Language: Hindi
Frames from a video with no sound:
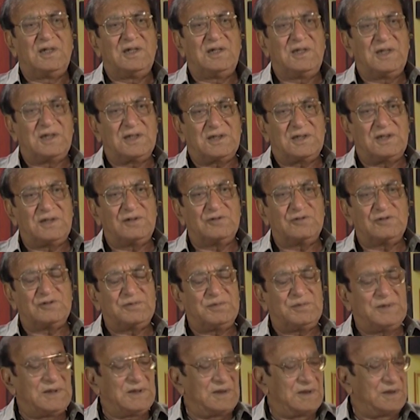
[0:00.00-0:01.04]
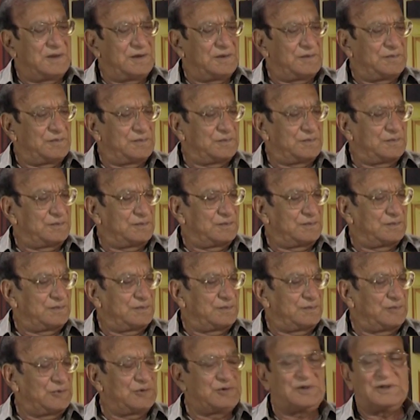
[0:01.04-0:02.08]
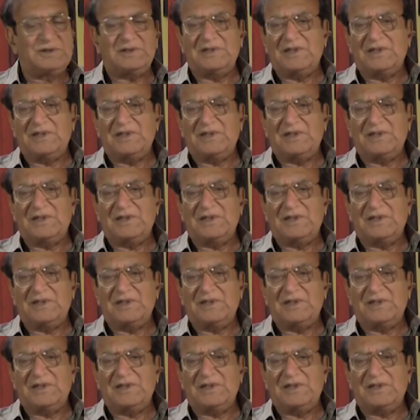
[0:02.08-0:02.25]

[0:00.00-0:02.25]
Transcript: लेकिन उसमें म्यूज़िक